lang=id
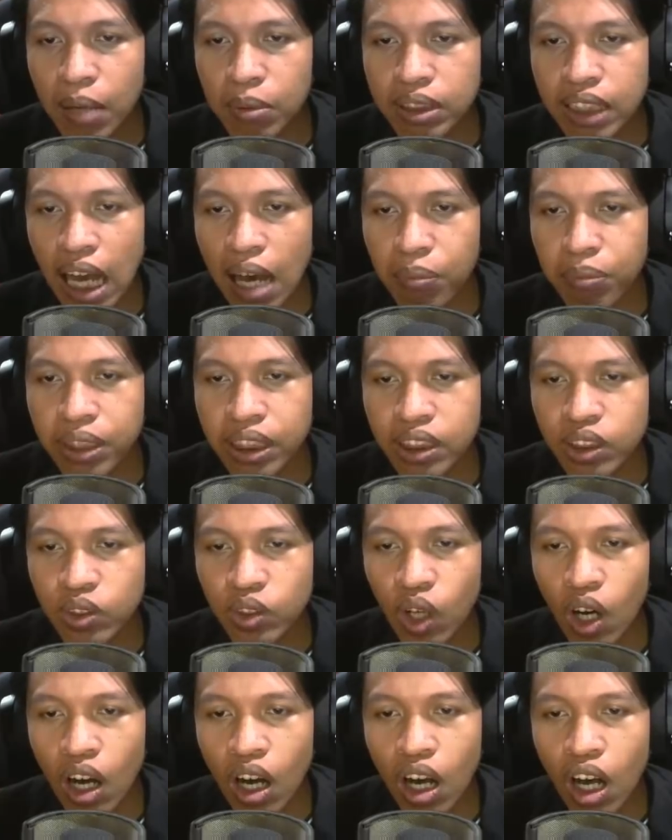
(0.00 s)
nggak bisa habis.
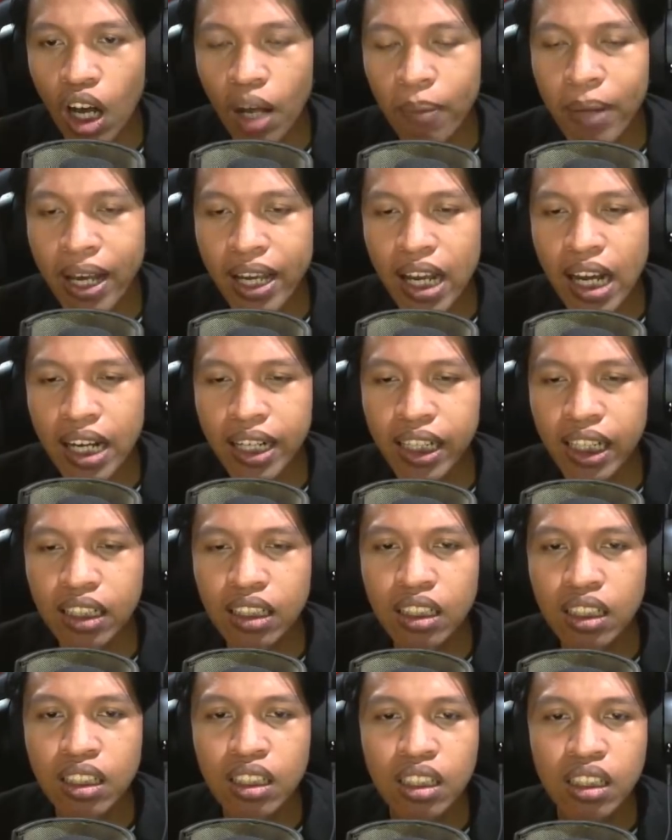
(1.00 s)
Coba bayangin.
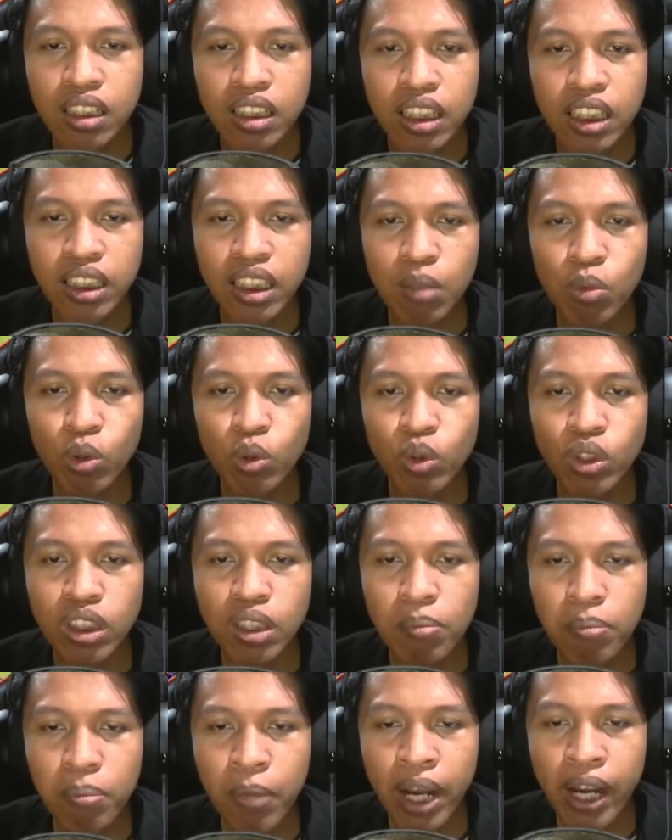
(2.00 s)
Kita butuh
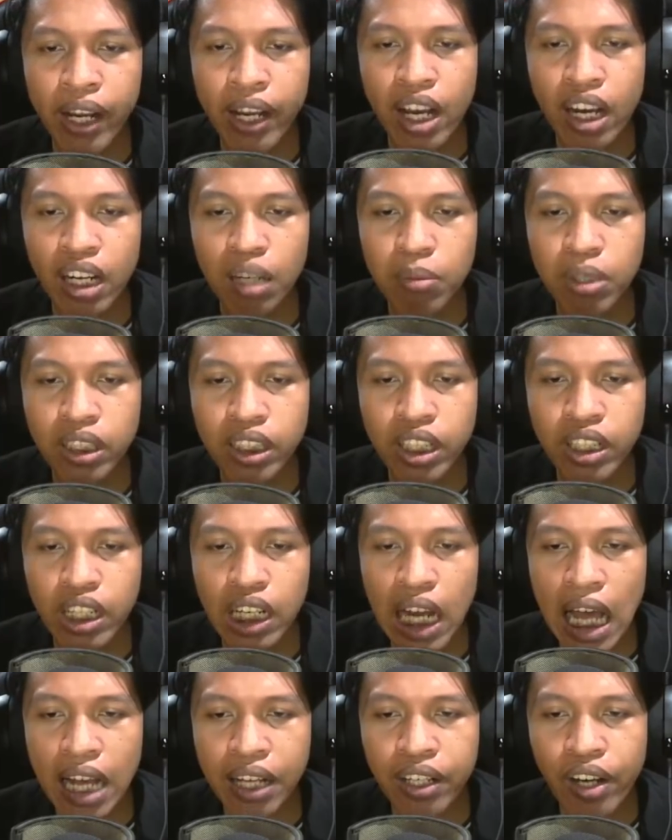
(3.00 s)
demek yang lebih
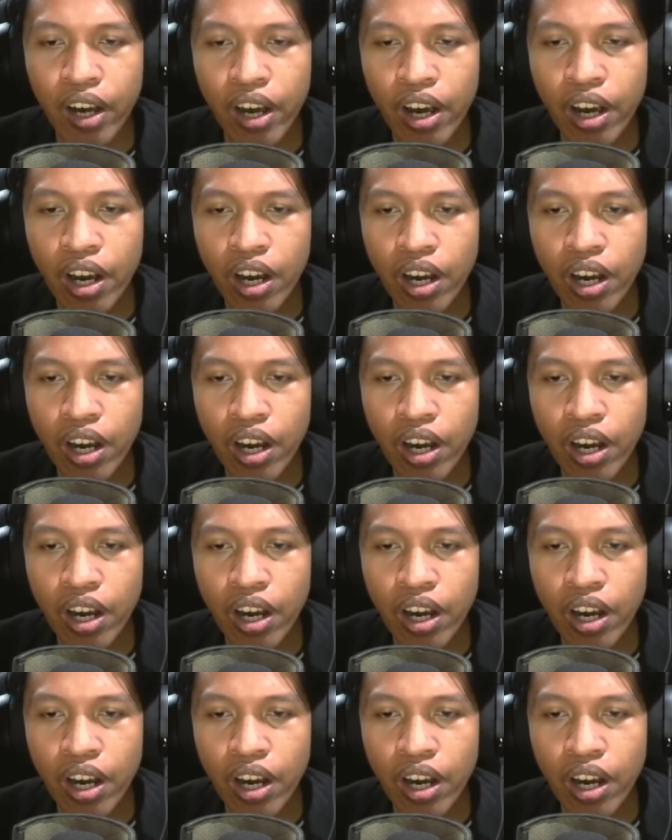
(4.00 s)
tinggi lagi.